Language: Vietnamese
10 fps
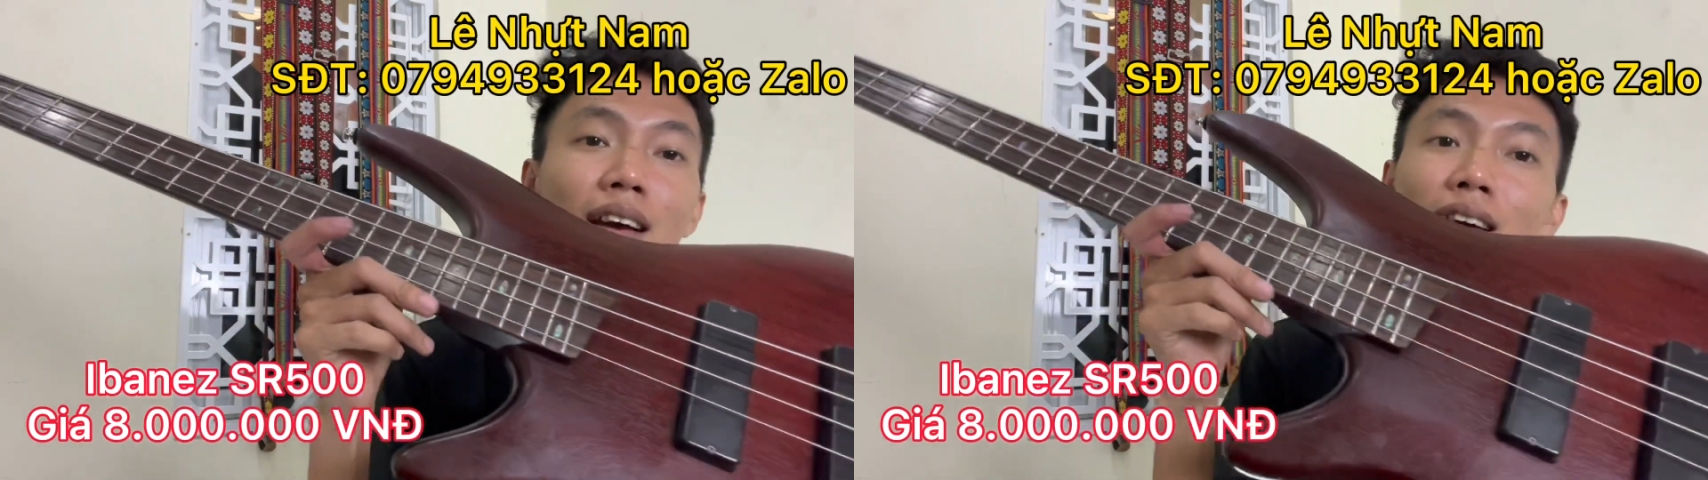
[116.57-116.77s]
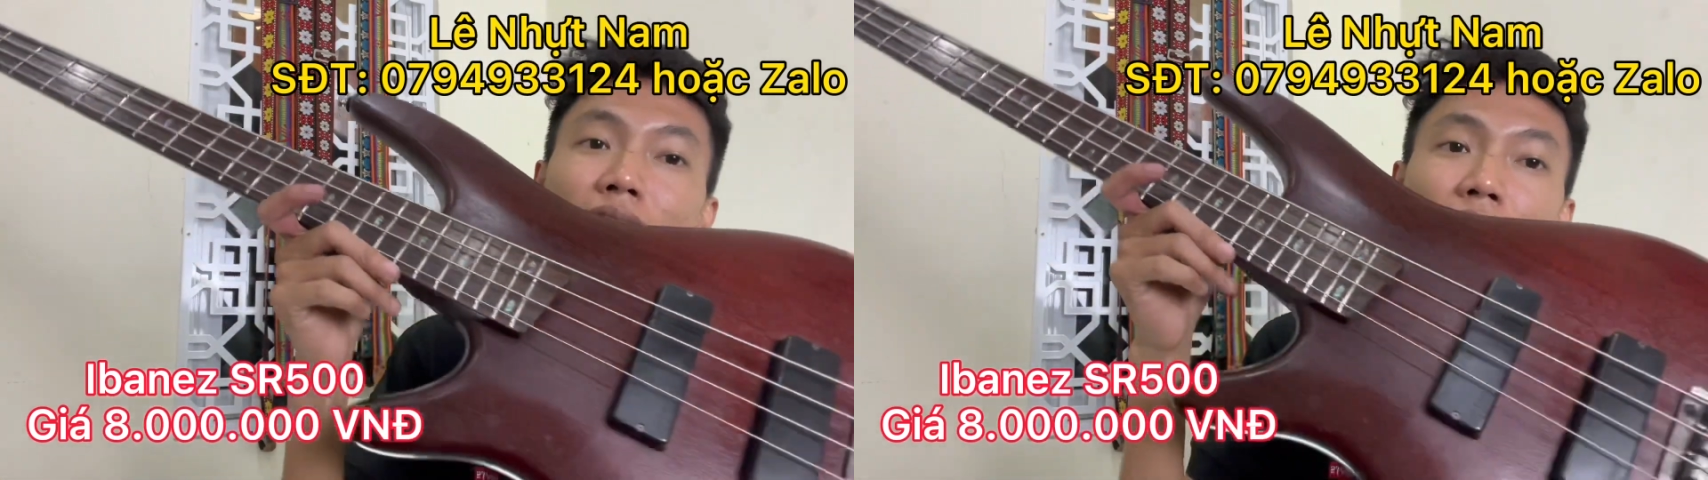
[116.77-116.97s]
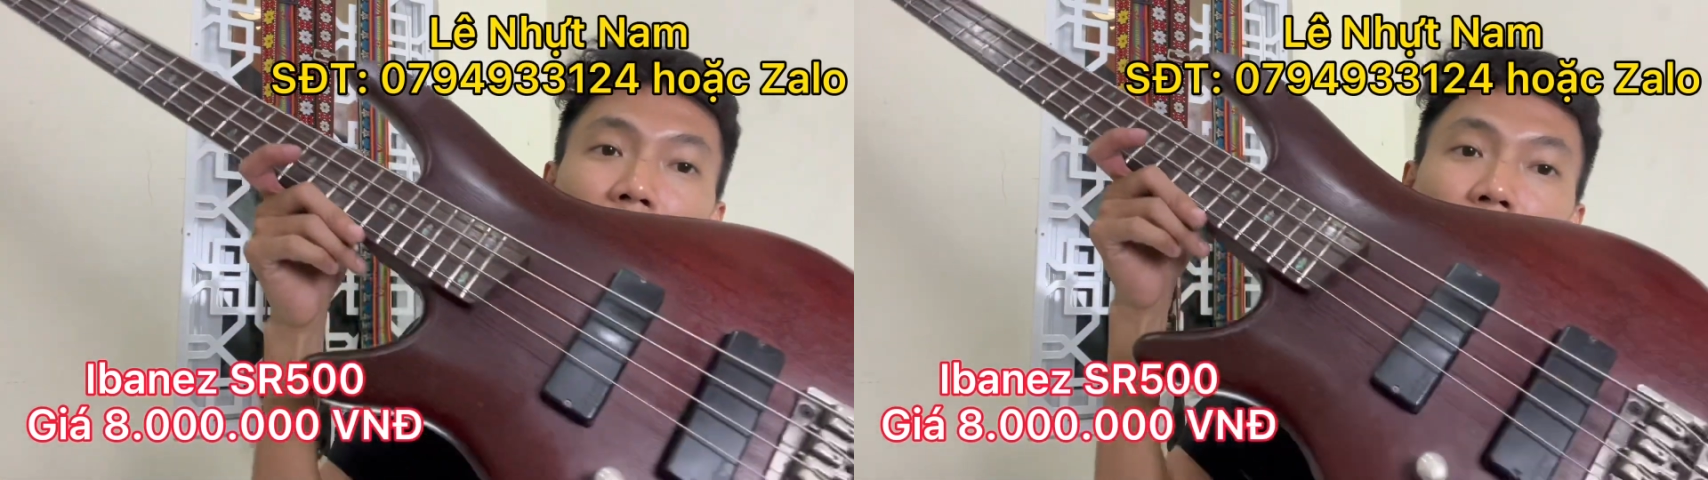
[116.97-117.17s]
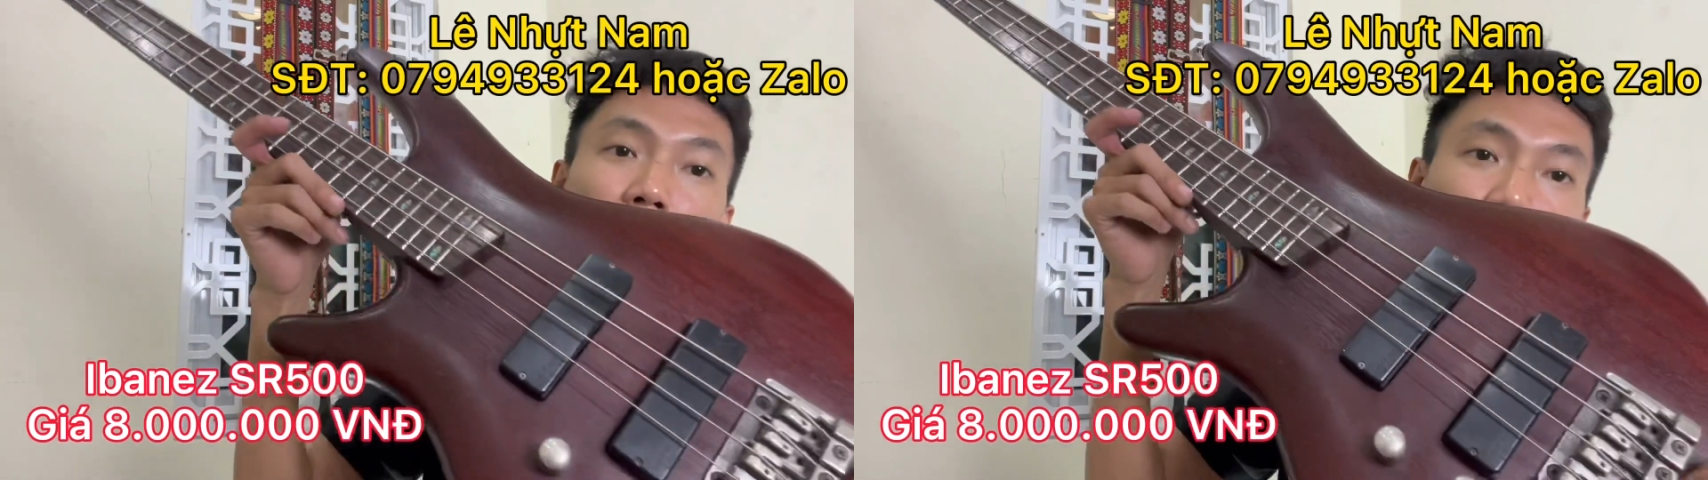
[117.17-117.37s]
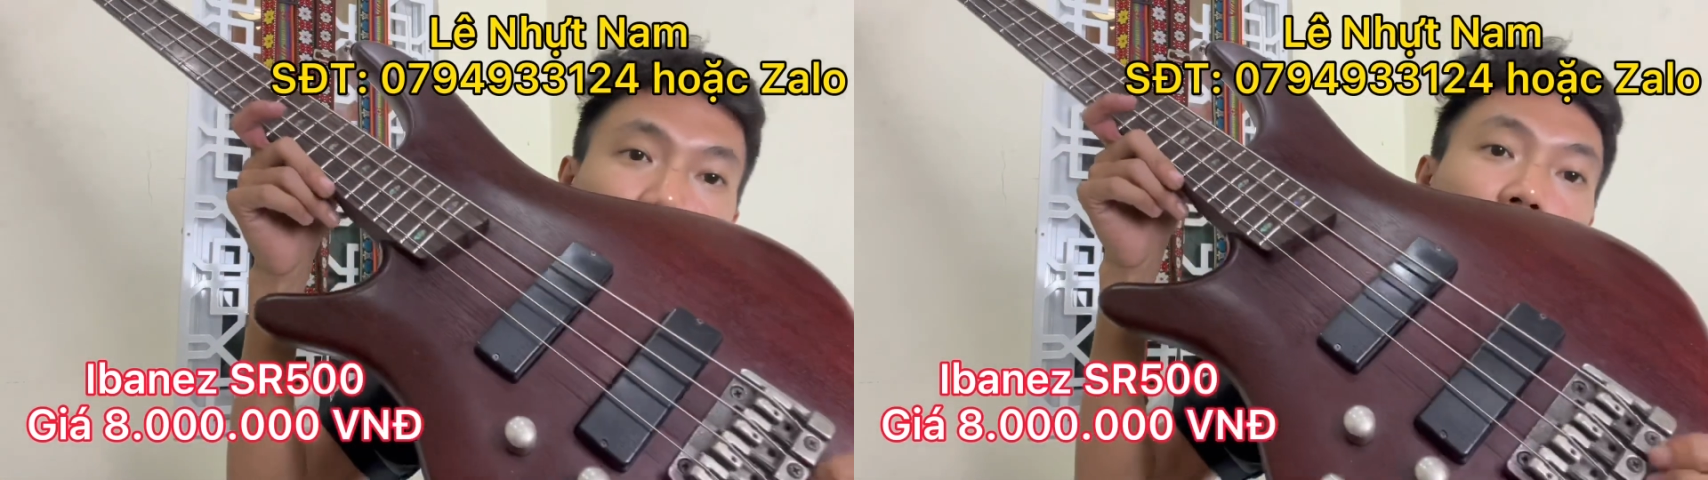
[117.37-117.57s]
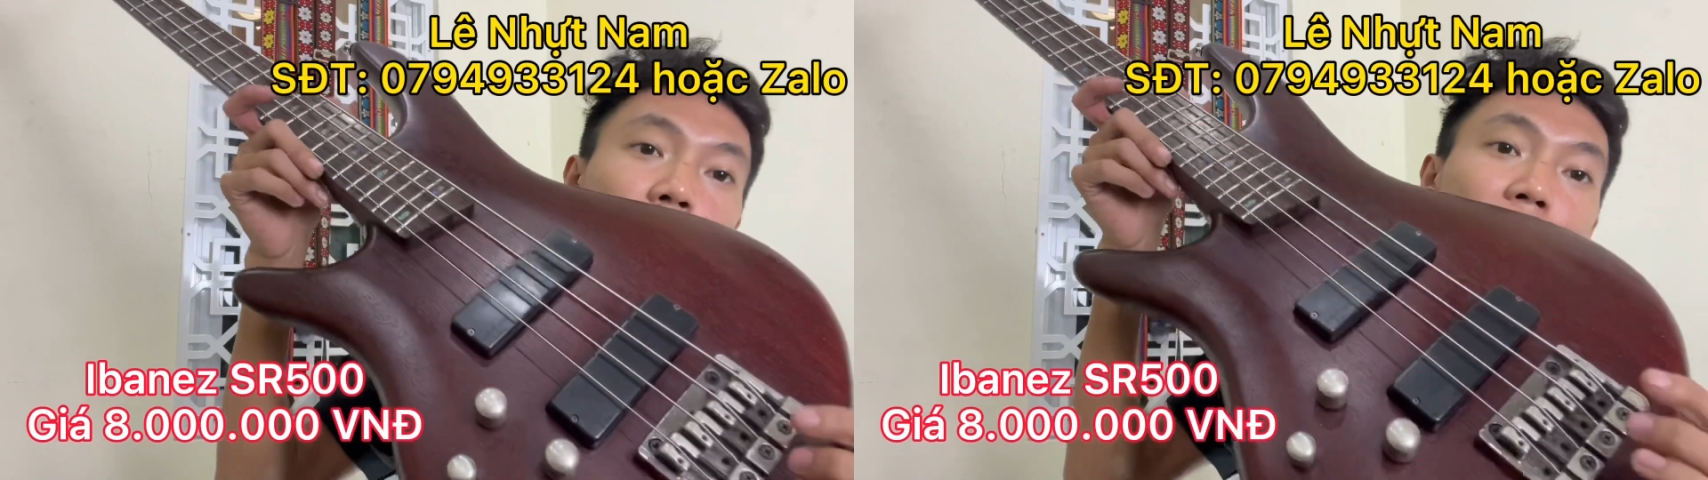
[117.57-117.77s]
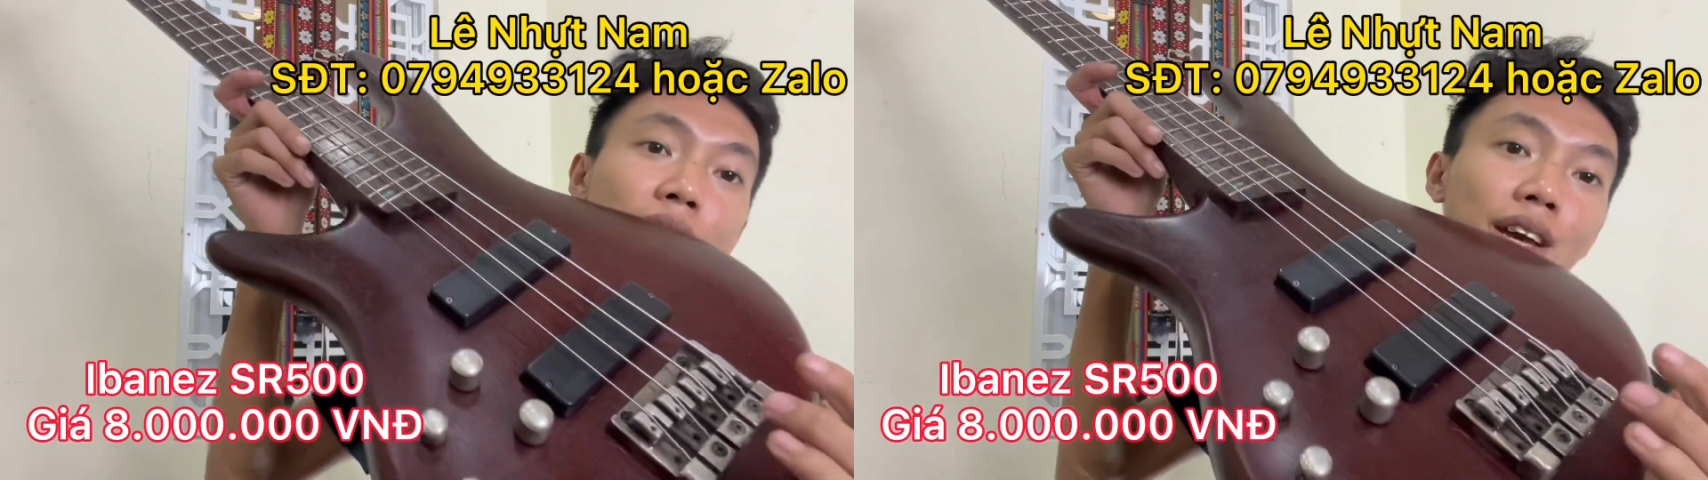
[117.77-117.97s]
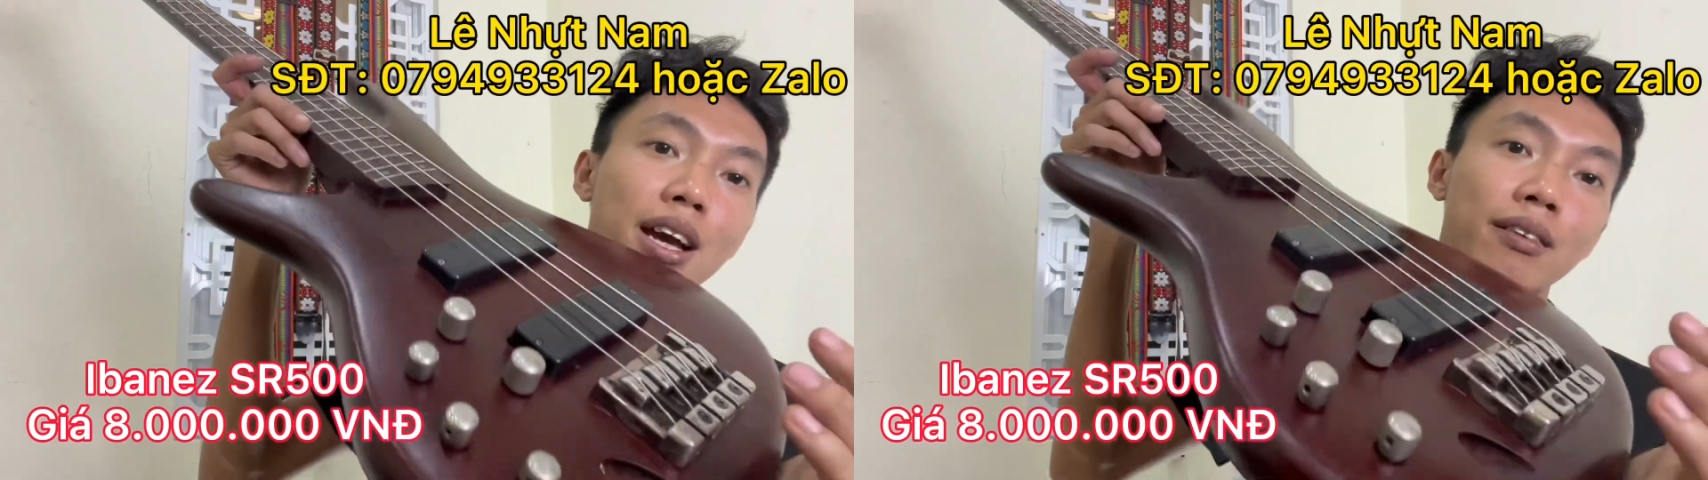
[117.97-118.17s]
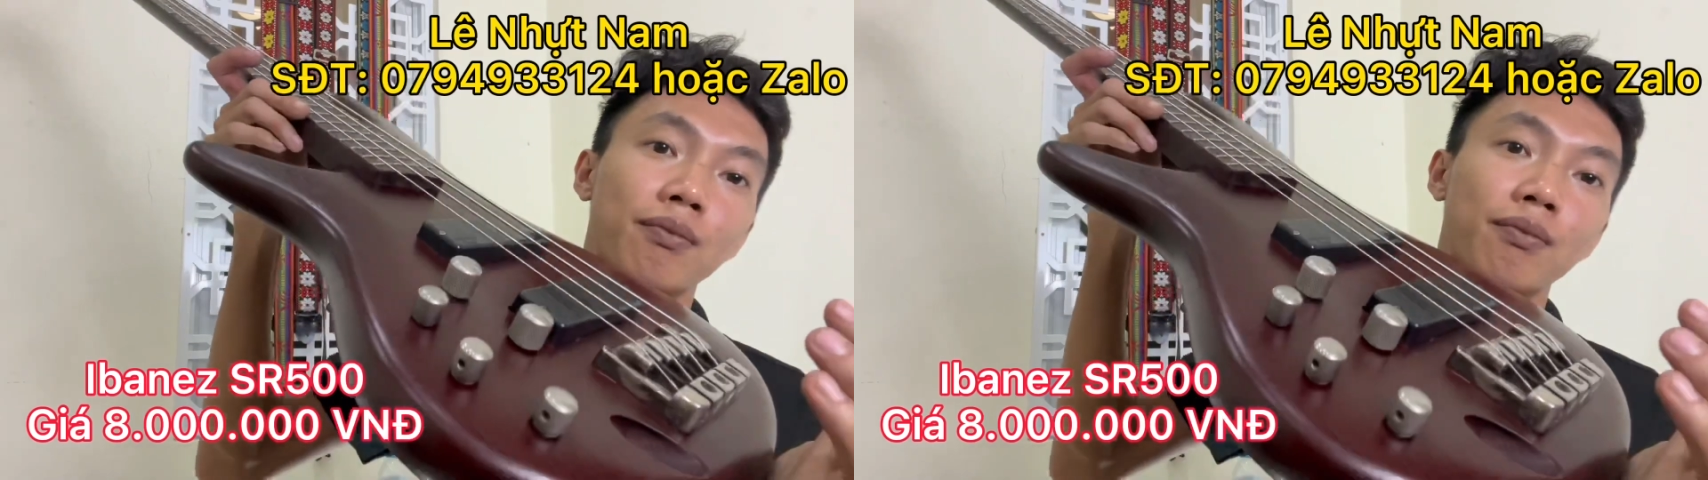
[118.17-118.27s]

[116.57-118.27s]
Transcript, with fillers: rất là gọn cho mọi người ha